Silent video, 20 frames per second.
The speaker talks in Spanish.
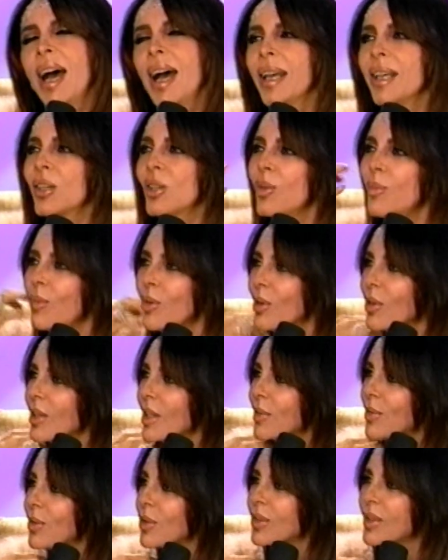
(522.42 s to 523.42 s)
ay, cómo lo
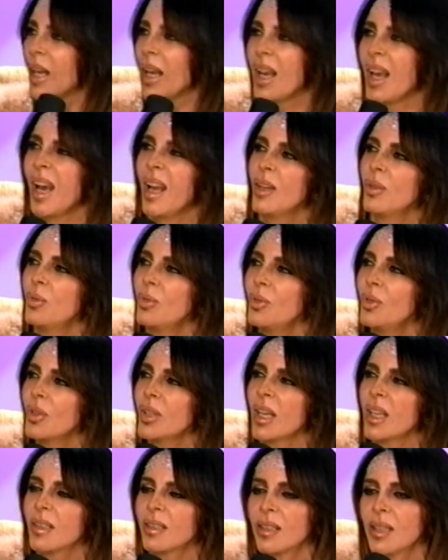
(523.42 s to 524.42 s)
disfruté?
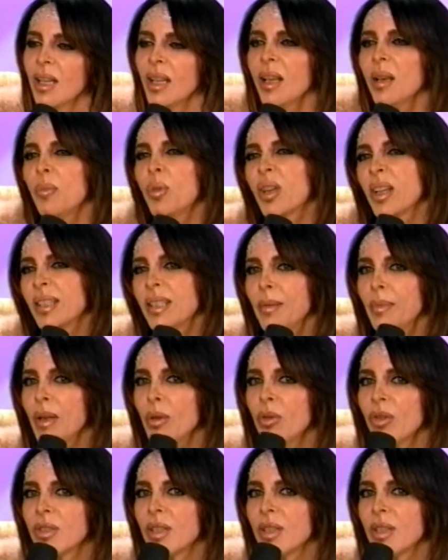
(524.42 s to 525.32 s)
¿Alguno que...? Porque siempre